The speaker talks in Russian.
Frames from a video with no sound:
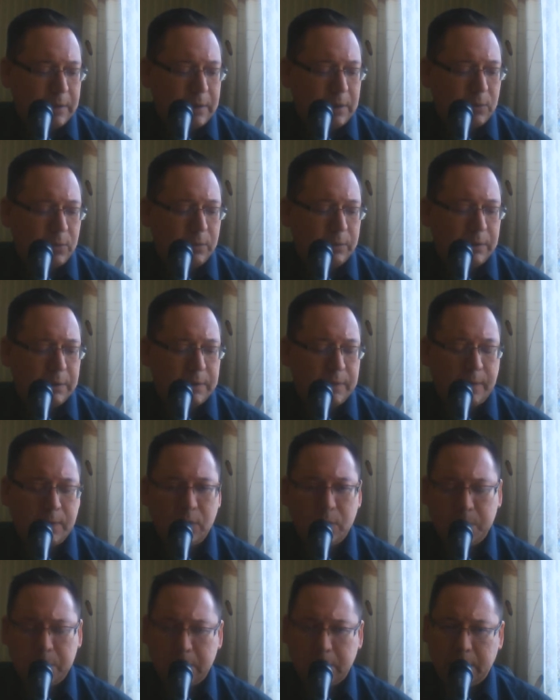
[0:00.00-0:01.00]
какую-то свою
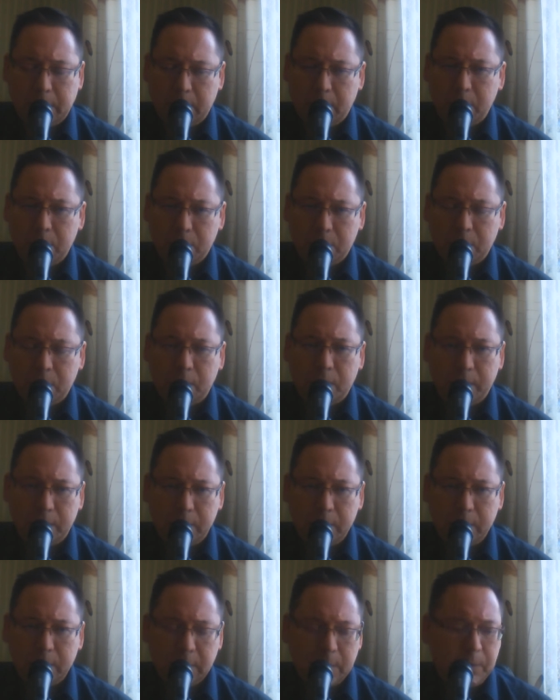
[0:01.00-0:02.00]
психологическую
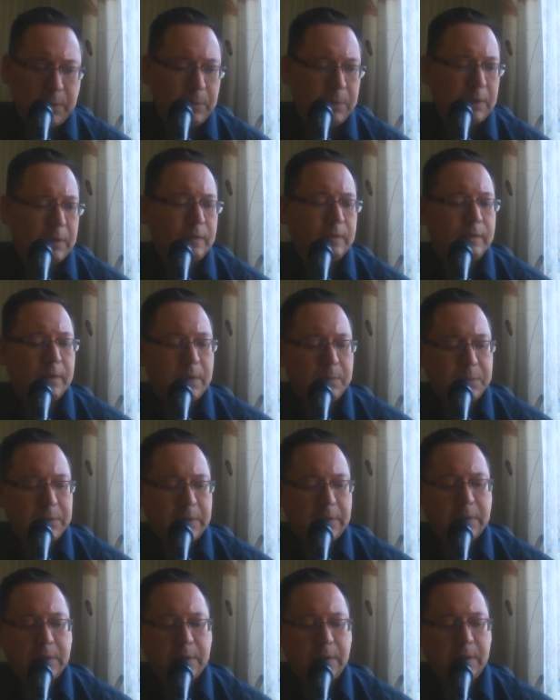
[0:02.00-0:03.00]
выгоду, например, вам
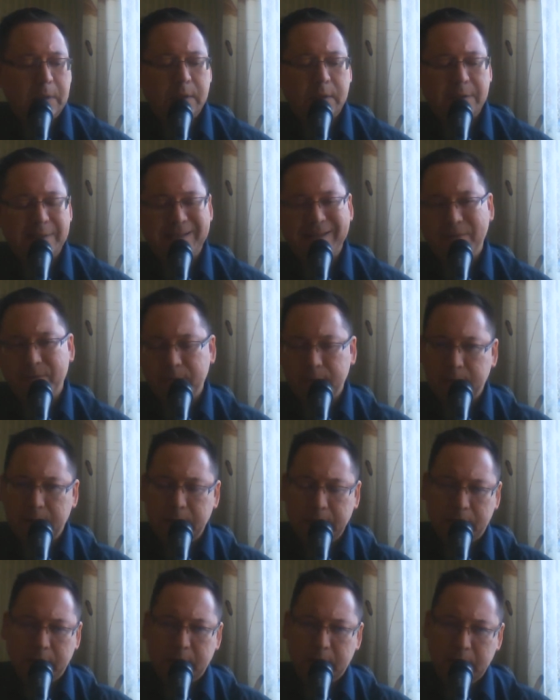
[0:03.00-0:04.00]
психологически
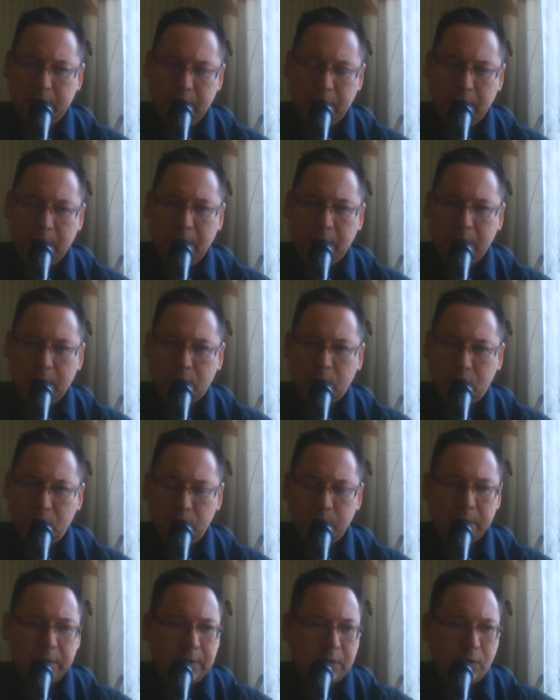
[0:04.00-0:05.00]
выгодно
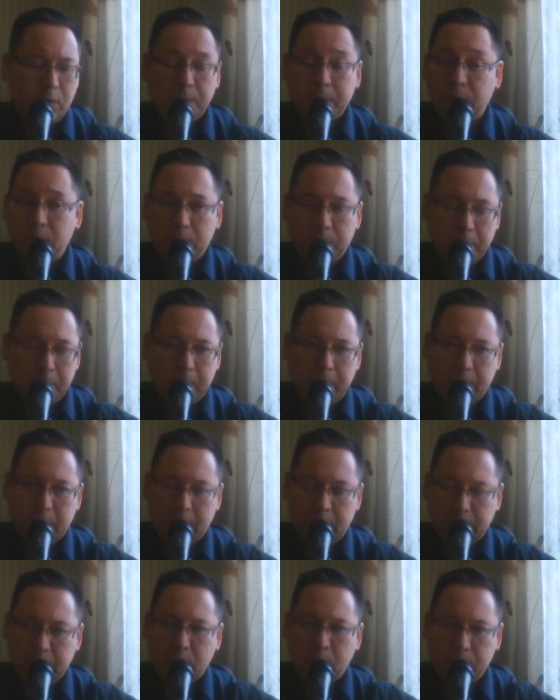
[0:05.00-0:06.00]
думать о ком-то, например, о
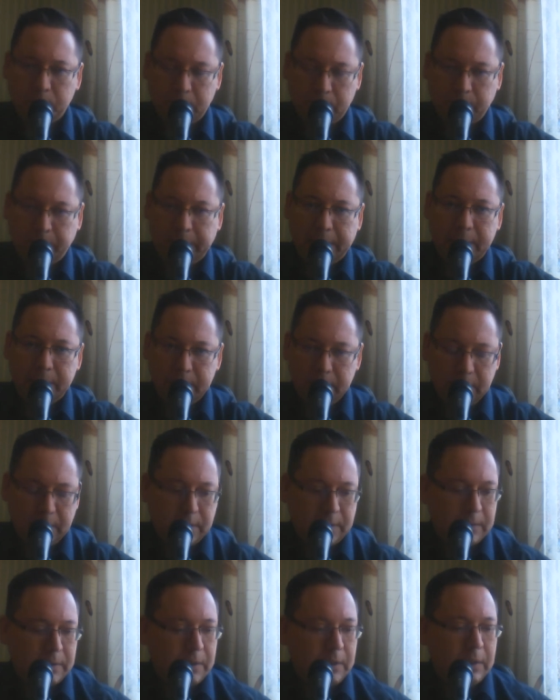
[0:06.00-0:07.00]
каком-то
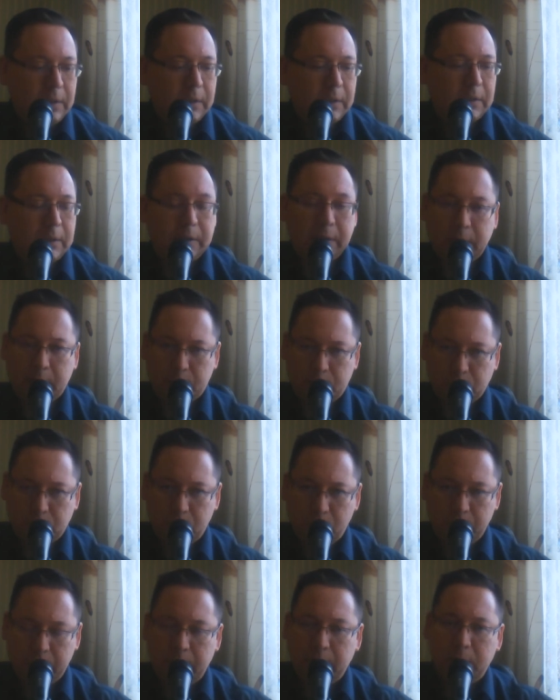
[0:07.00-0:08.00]
политике, хорошо
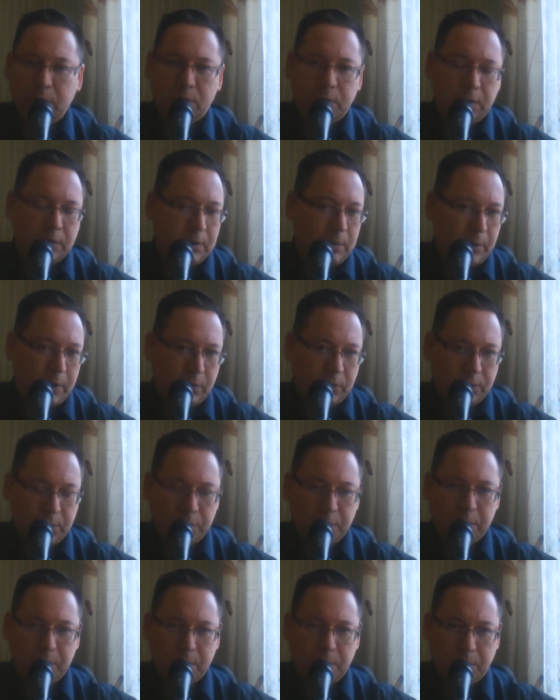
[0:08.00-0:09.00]
или наоборот
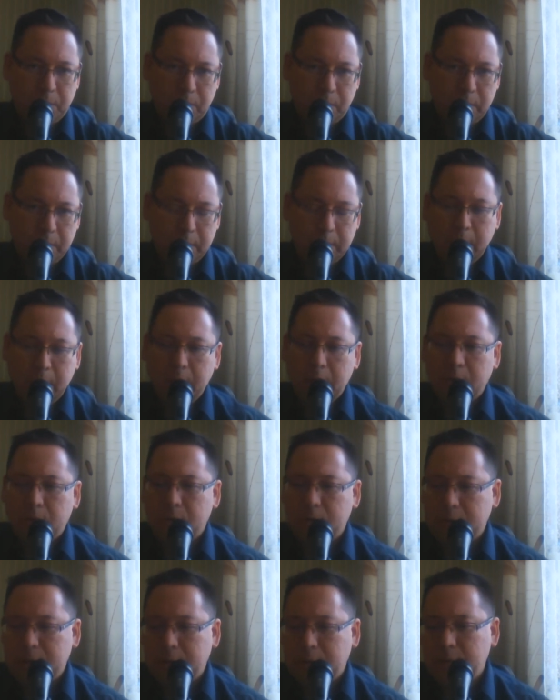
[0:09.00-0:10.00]
очень плохо, то,
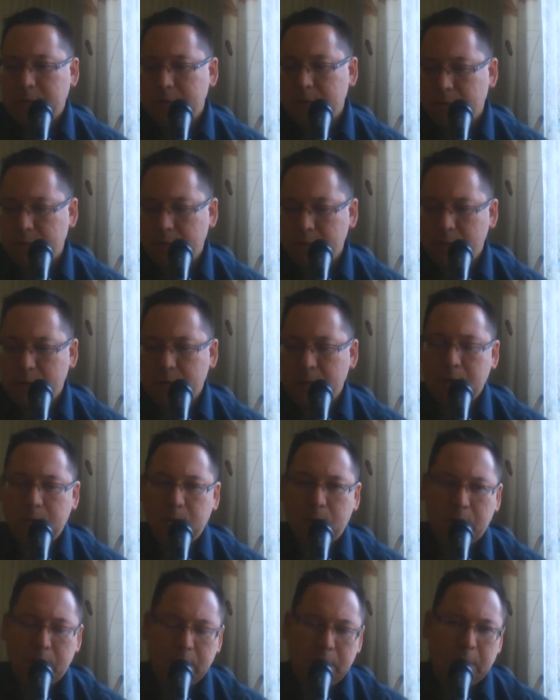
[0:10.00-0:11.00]
соответственно, вы уже не
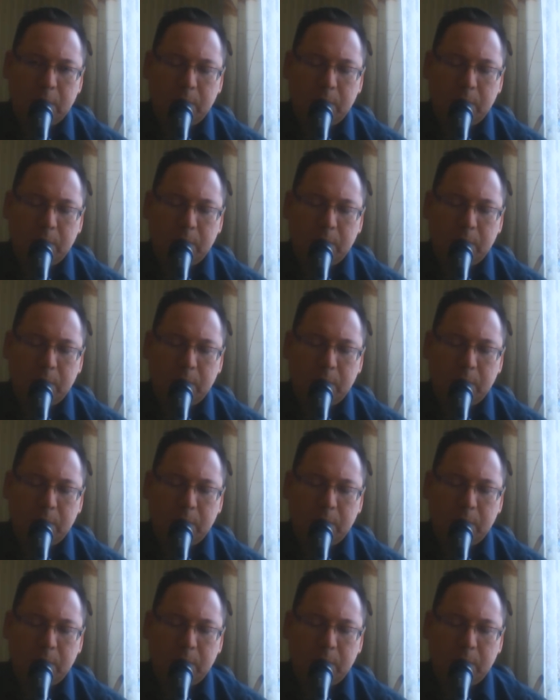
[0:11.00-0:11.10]
можете